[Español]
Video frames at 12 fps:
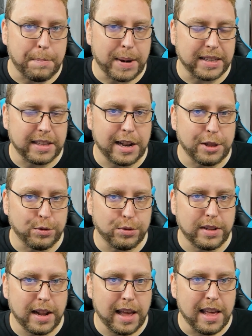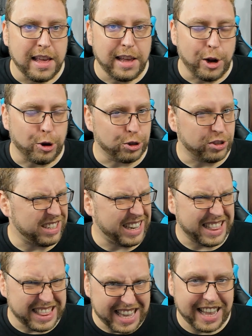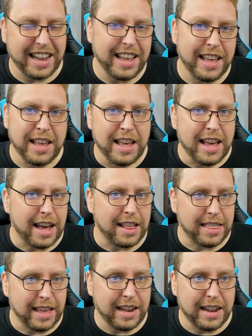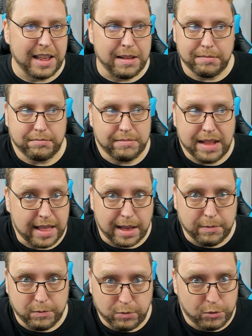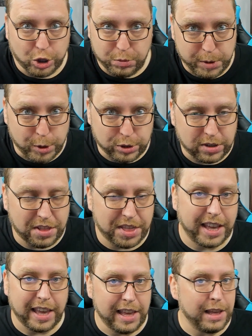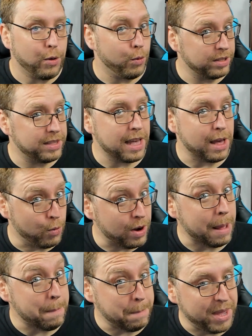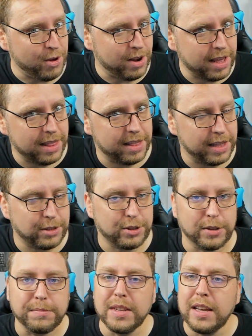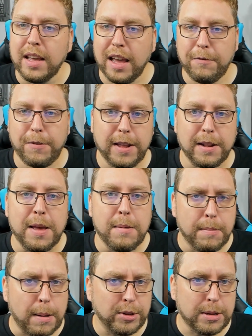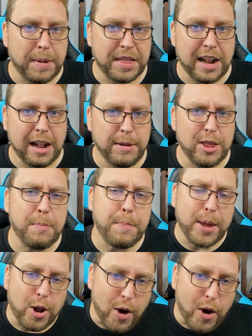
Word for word: parte de la industria y los cosas que tiene hacer, nada, dos minutos de CGI cuesta una millonada, de hecho. En fin, vamos a empezar el vídeo, pero